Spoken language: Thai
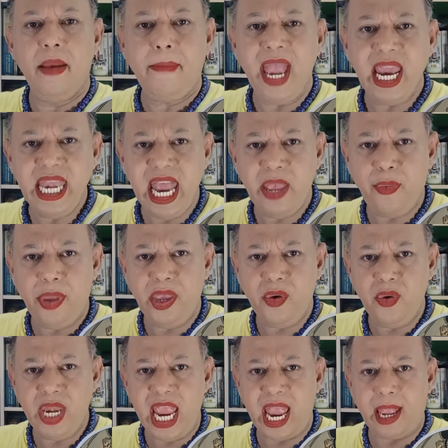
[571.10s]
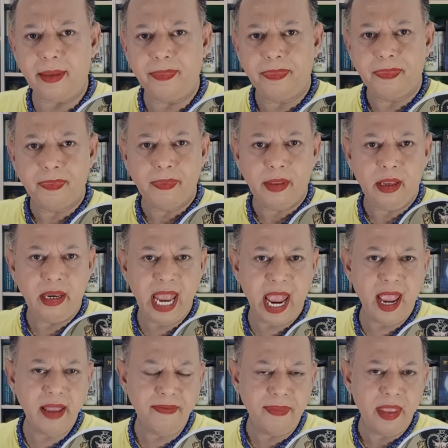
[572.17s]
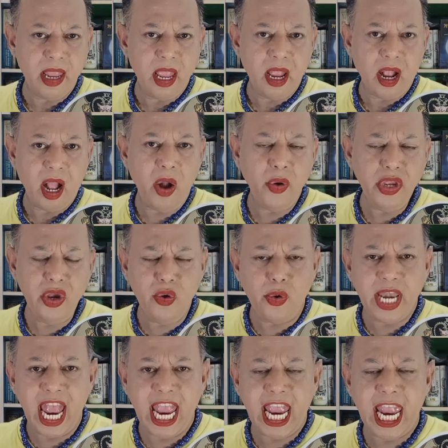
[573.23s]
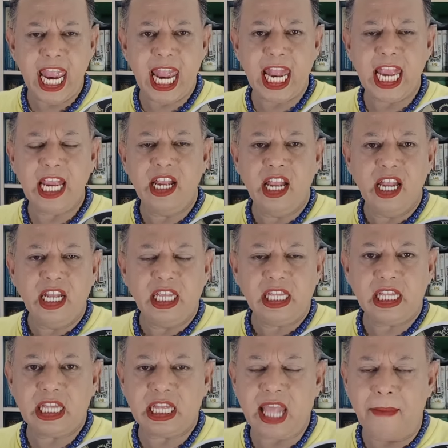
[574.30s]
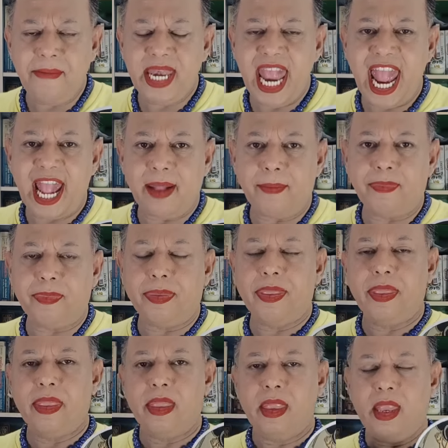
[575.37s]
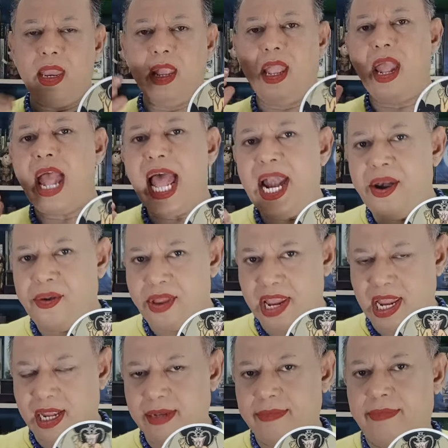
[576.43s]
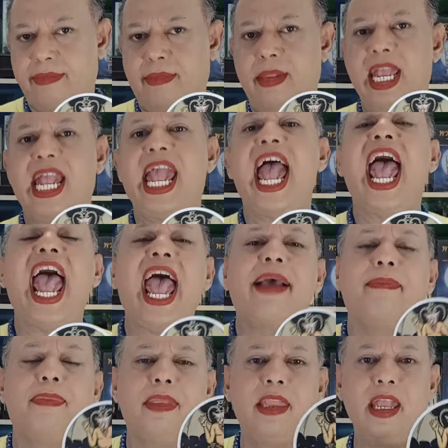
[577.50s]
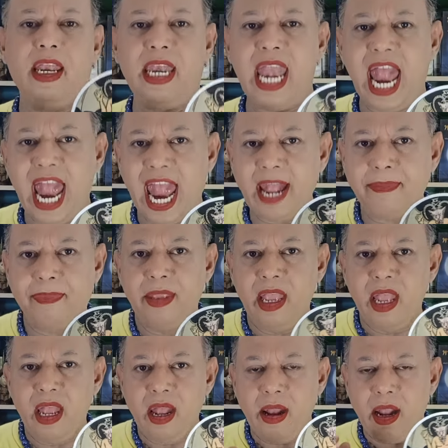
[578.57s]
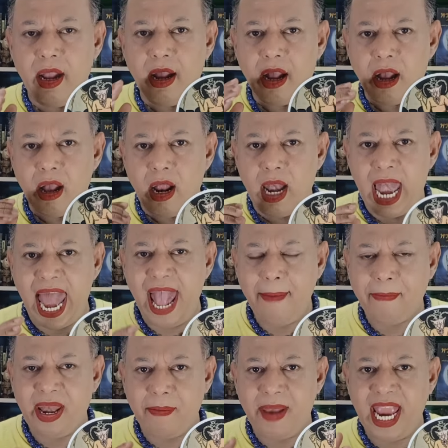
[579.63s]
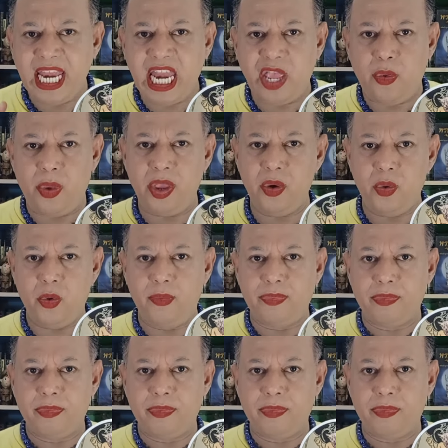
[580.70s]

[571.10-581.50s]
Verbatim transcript: ไพ่เดวิลเนี่ย นะเขาอยู่ในตำแหน่งอรินะคะ นะ และเป็นไพ่เดวิล